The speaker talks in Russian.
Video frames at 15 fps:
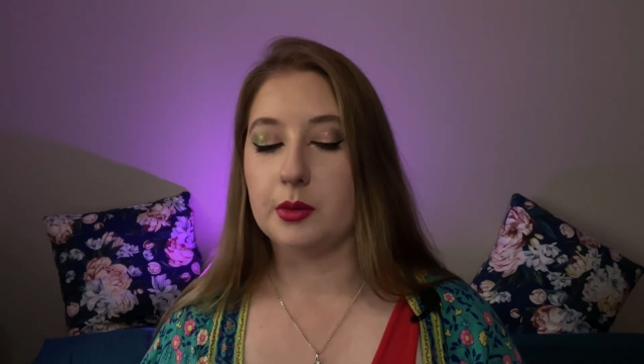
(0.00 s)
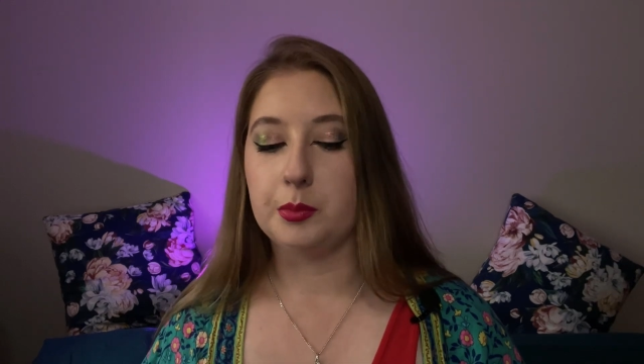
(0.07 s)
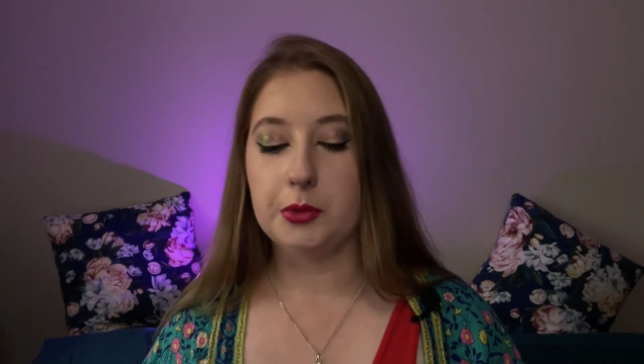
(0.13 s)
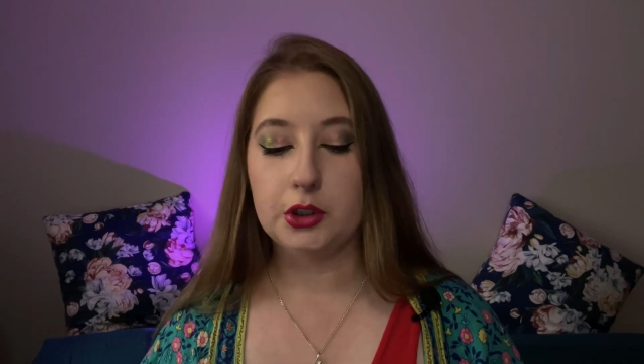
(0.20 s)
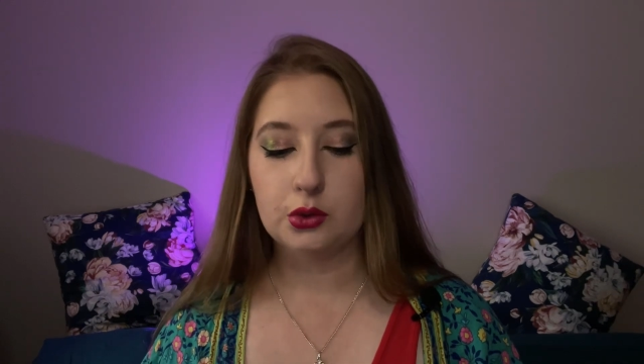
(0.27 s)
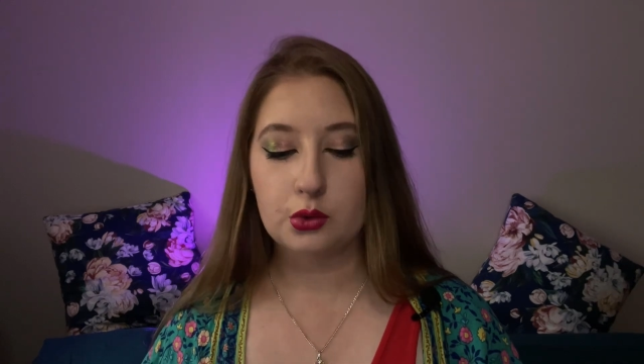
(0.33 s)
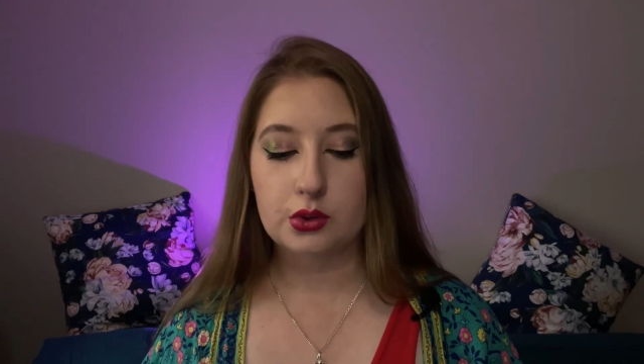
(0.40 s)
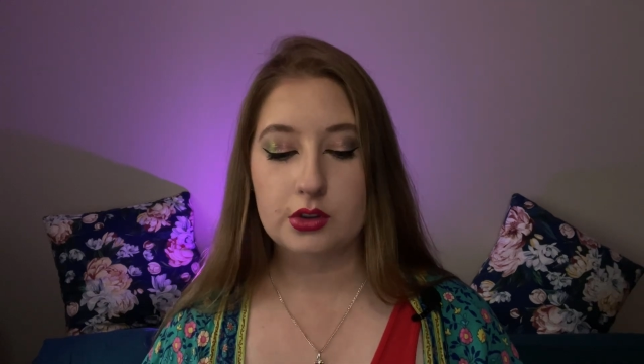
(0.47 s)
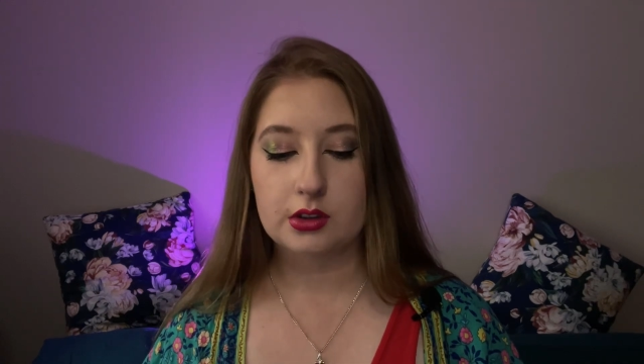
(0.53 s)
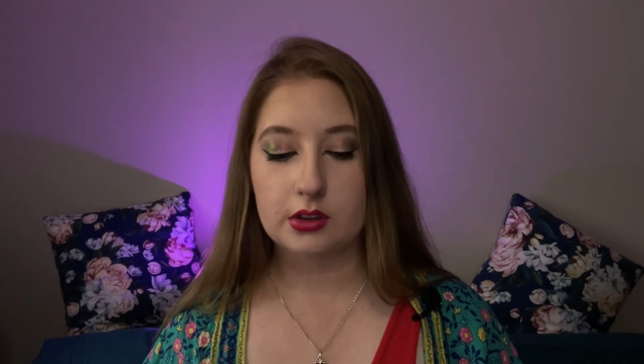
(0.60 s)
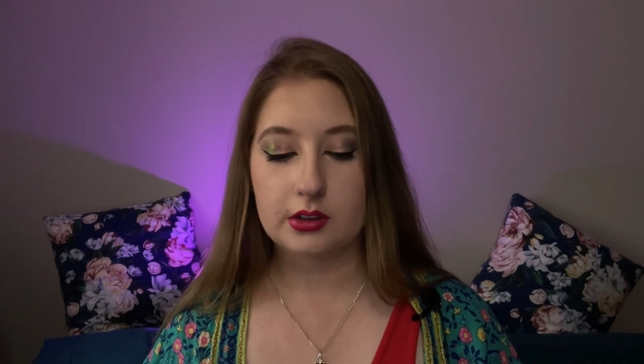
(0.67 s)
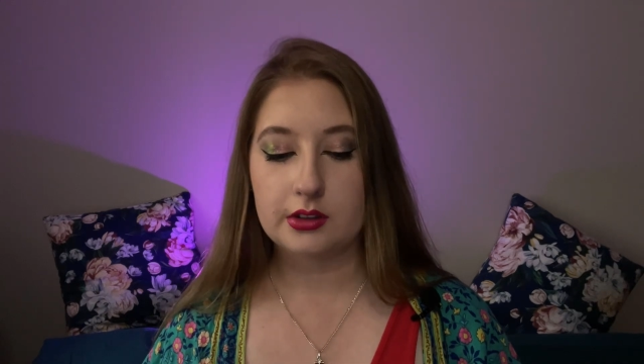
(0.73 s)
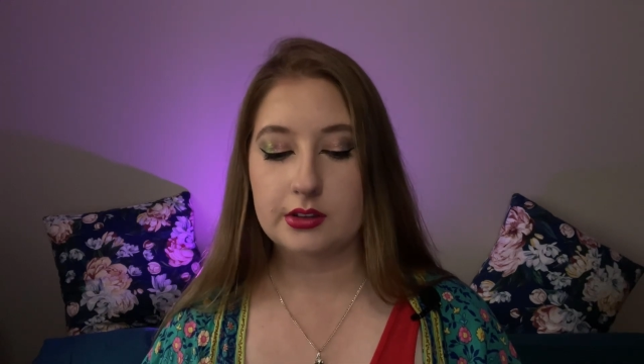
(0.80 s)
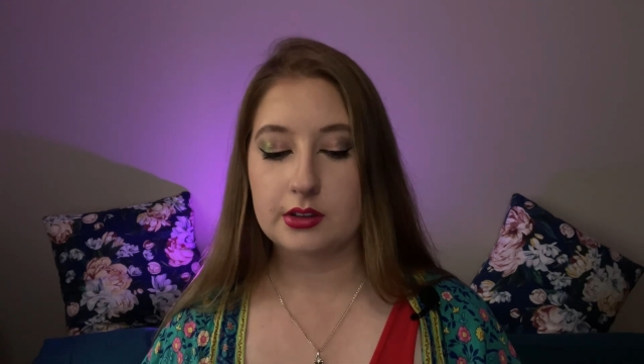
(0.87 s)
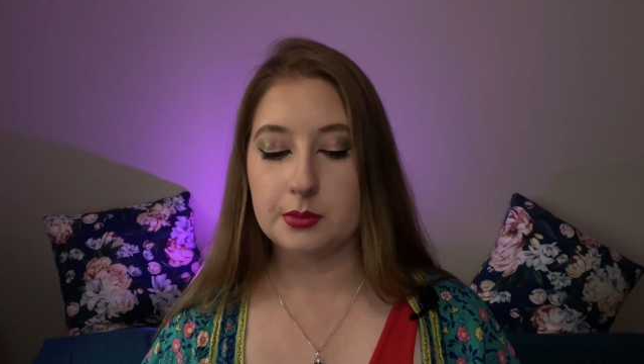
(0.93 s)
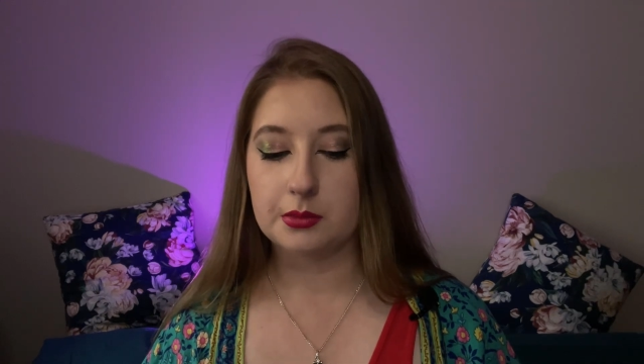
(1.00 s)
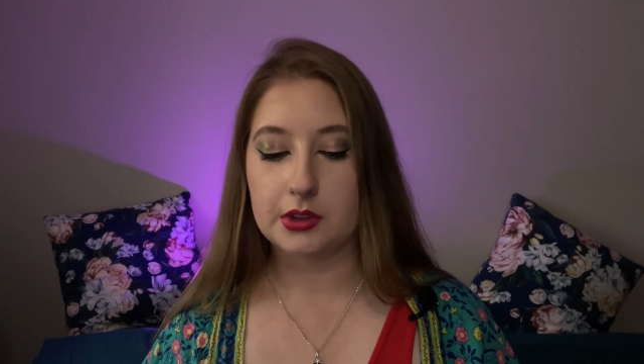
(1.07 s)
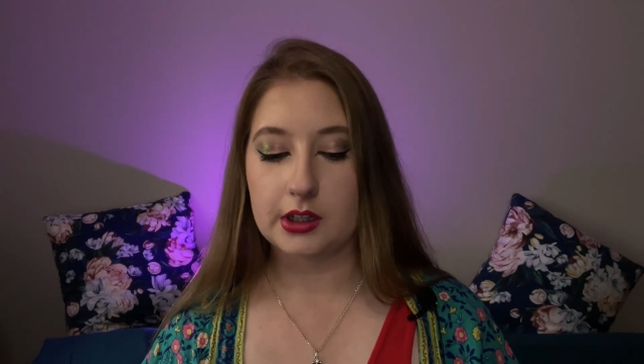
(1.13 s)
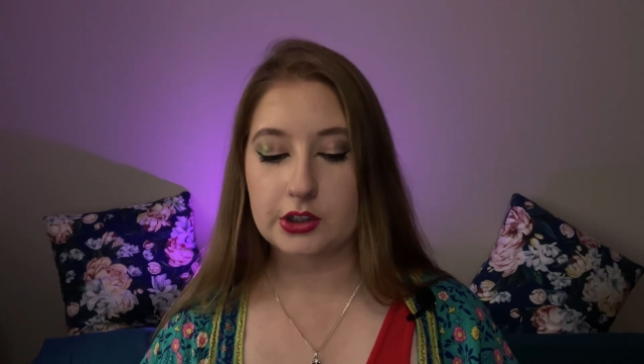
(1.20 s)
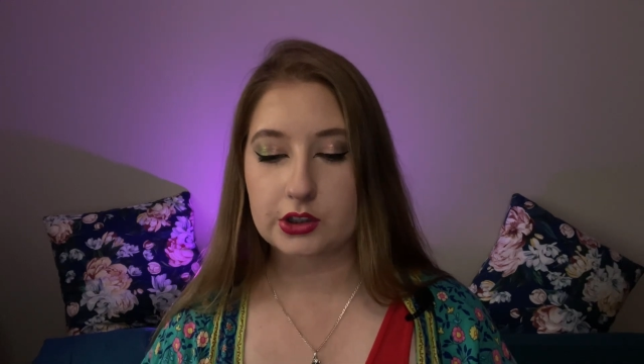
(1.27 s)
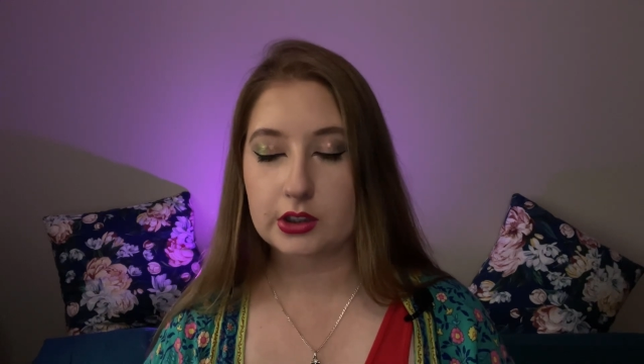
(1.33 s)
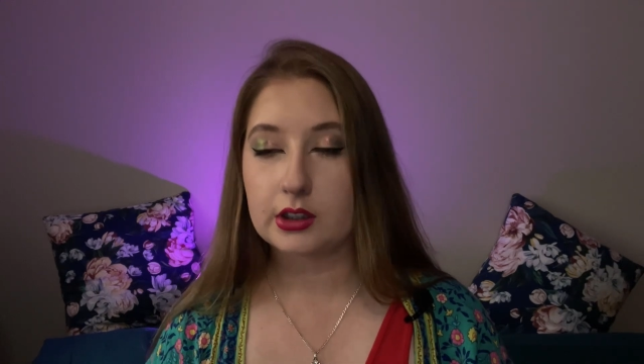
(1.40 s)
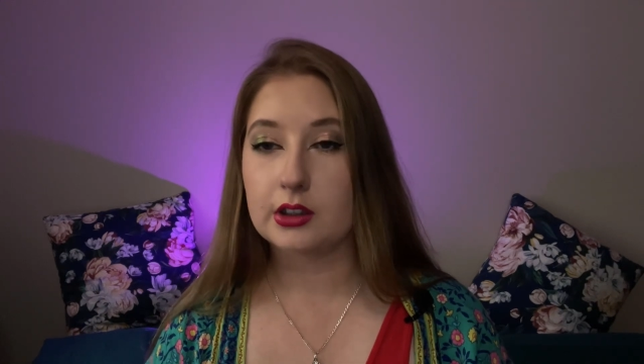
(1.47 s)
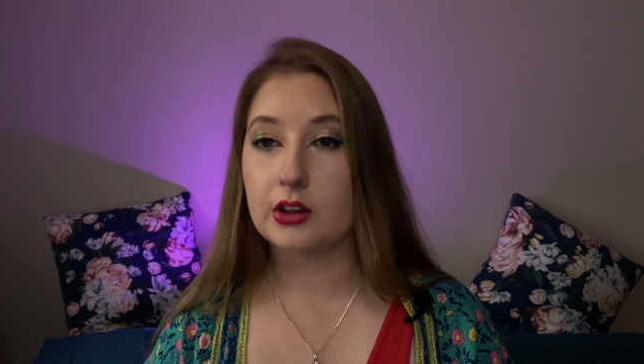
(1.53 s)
минусы семнашки,